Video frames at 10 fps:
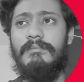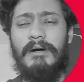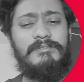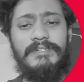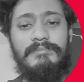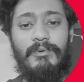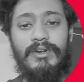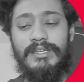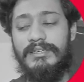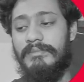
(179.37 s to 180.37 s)
পাঁচ মিনিট পরে
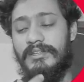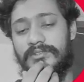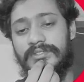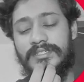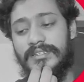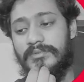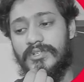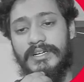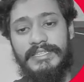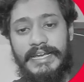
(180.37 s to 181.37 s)
আর কি মেরিজিওসে যে
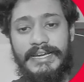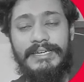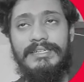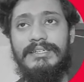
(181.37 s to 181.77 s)
বিষয়টা দেখায়